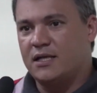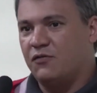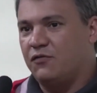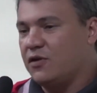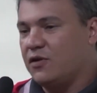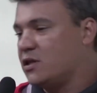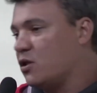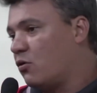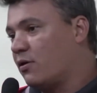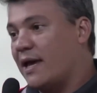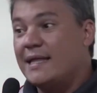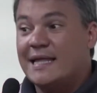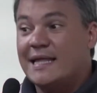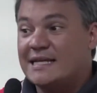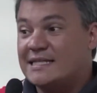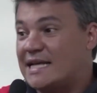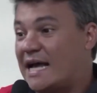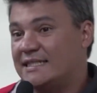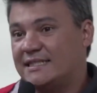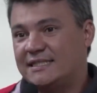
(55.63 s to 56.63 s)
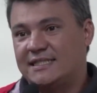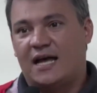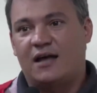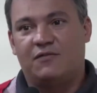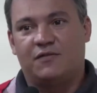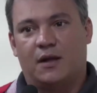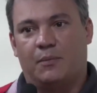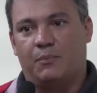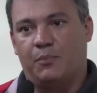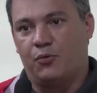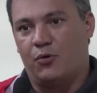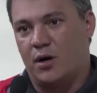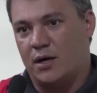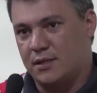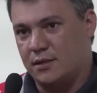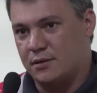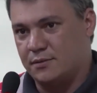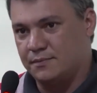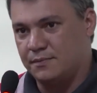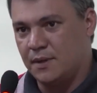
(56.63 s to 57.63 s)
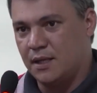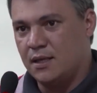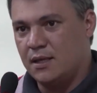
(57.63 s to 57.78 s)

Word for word: É difícil alguém deixar a chave na porta.